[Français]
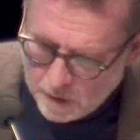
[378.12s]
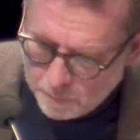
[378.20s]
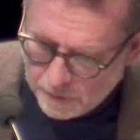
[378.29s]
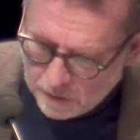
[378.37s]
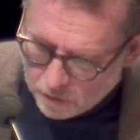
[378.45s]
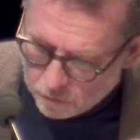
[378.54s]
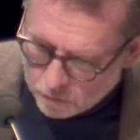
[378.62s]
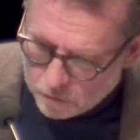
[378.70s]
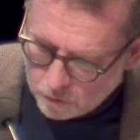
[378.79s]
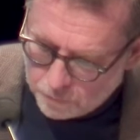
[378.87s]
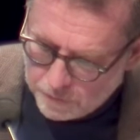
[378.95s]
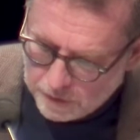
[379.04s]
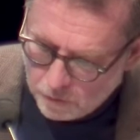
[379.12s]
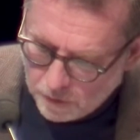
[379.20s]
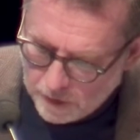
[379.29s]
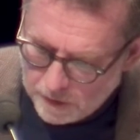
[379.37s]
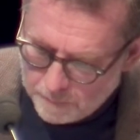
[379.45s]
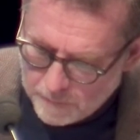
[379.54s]
Pris en son sens
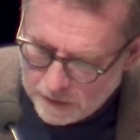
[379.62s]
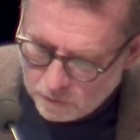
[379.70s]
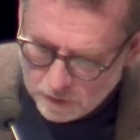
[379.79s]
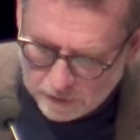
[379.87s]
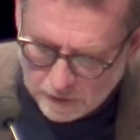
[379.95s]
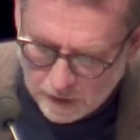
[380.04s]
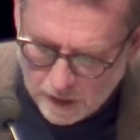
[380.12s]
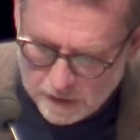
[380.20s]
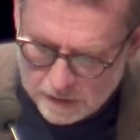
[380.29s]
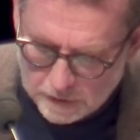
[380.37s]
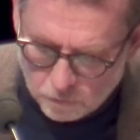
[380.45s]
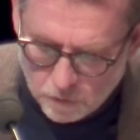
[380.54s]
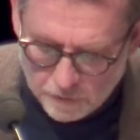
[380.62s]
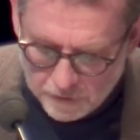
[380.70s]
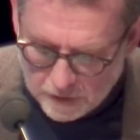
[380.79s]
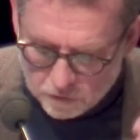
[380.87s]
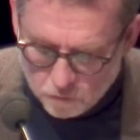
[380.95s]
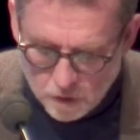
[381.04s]
figuré et non littéral, il est une
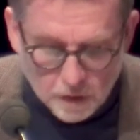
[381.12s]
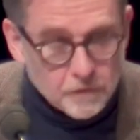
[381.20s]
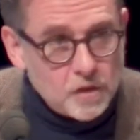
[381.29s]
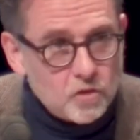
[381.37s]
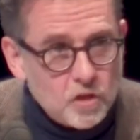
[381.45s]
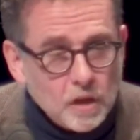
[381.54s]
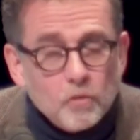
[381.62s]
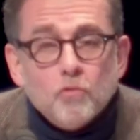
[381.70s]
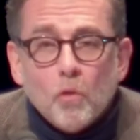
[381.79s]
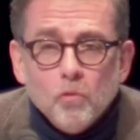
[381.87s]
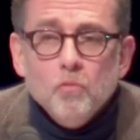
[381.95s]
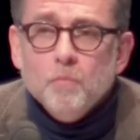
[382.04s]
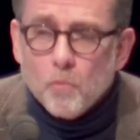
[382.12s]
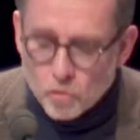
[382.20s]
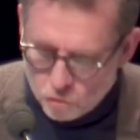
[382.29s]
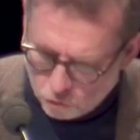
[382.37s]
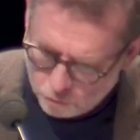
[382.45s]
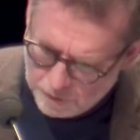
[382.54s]
invitation à réfléchir sur nous
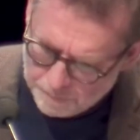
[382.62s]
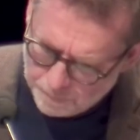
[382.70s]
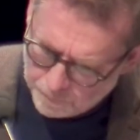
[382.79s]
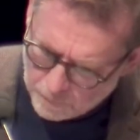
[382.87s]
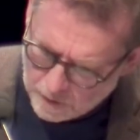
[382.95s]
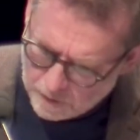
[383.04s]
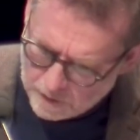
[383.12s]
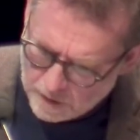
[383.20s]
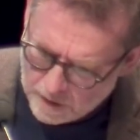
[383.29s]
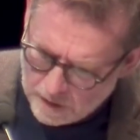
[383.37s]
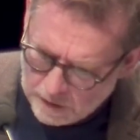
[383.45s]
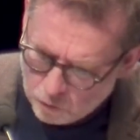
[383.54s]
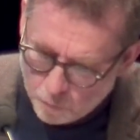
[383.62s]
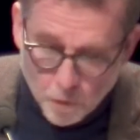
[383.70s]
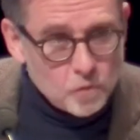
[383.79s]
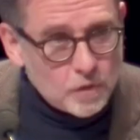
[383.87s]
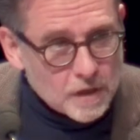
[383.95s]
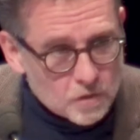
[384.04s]
aujourd'hui. Hein. Il nous pose
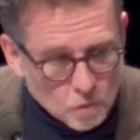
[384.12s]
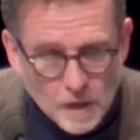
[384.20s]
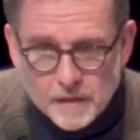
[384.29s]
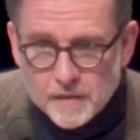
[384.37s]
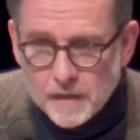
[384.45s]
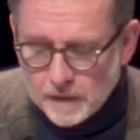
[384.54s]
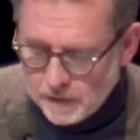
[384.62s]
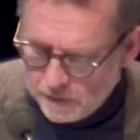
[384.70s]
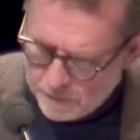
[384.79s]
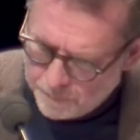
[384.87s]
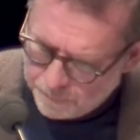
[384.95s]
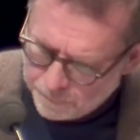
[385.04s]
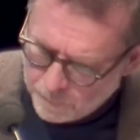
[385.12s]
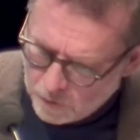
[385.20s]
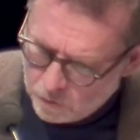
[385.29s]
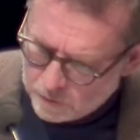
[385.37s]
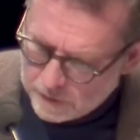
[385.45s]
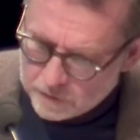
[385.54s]
une question éthique,
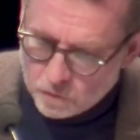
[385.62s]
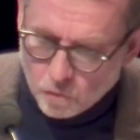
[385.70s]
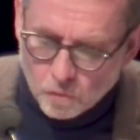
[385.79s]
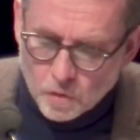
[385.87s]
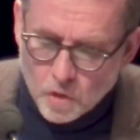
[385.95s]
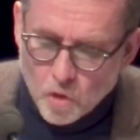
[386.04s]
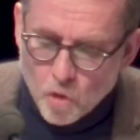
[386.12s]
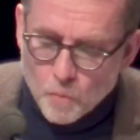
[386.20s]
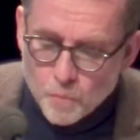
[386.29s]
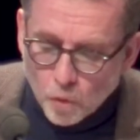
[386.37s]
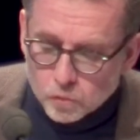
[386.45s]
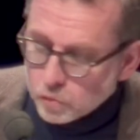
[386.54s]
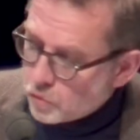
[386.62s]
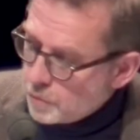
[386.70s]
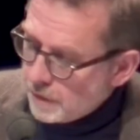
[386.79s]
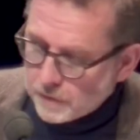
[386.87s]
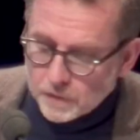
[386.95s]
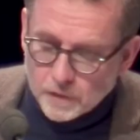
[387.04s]
une question pour tout de
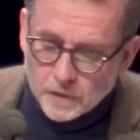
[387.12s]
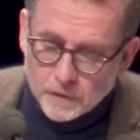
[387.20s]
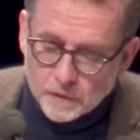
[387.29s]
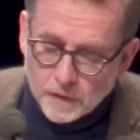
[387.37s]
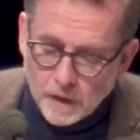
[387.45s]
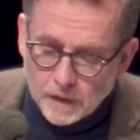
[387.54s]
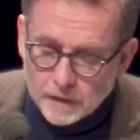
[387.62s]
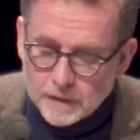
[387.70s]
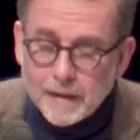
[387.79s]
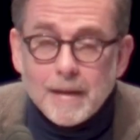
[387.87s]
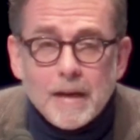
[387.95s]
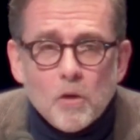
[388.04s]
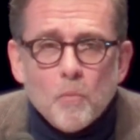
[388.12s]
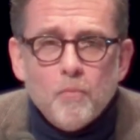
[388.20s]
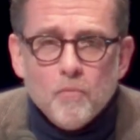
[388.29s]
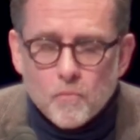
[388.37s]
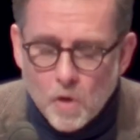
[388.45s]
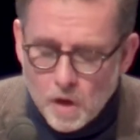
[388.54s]
suite. Hein. Quel est le
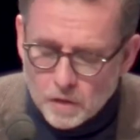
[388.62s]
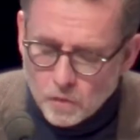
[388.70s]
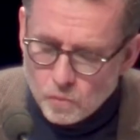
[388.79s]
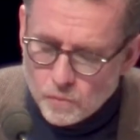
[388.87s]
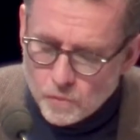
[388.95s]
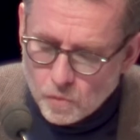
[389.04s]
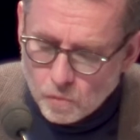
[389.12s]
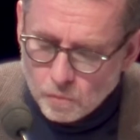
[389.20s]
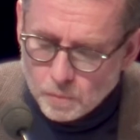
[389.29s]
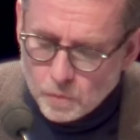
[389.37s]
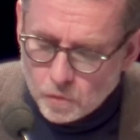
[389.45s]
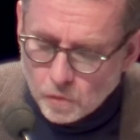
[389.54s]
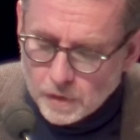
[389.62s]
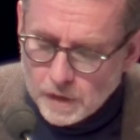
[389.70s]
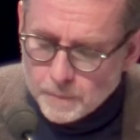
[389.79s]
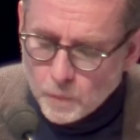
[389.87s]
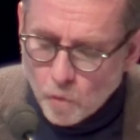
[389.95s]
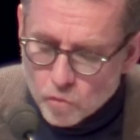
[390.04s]
pouvoir que nous voulons donner
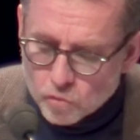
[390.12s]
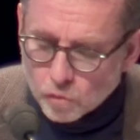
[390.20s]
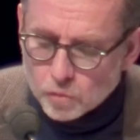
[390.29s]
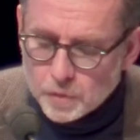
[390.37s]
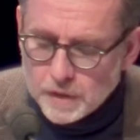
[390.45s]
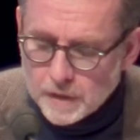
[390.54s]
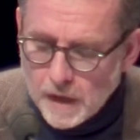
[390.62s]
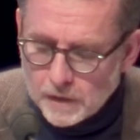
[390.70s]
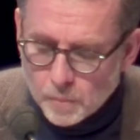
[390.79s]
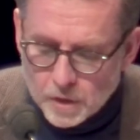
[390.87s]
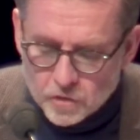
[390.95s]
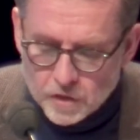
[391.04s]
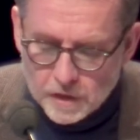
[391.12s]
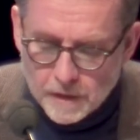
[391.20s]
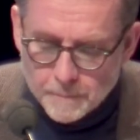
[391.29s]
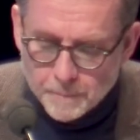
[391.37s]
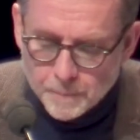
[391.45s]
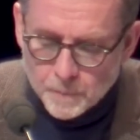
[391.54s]
aujourd'hui à nos machines
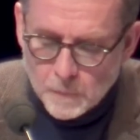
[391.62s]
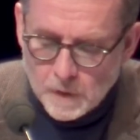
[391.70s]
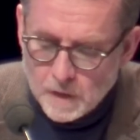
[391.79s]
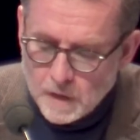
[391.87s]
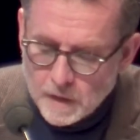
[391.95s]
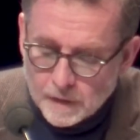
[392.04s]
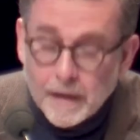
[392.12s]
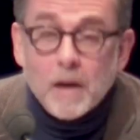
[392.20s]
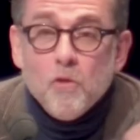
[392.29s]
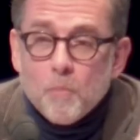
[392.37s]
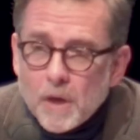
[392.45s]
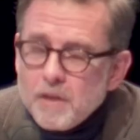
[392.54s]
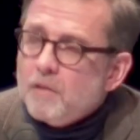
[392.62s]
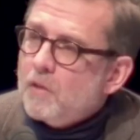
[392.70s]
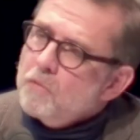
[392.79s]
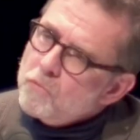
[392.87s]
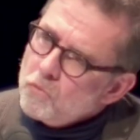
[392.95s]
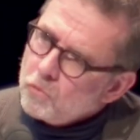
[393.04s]
Quelle
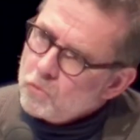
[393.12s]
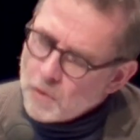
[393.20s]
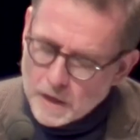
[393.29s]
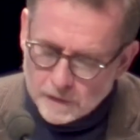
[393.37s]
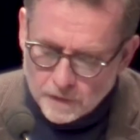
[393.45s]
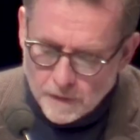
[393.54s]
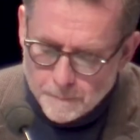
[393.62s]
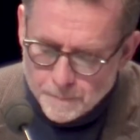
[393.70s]
humanité voulons-nous être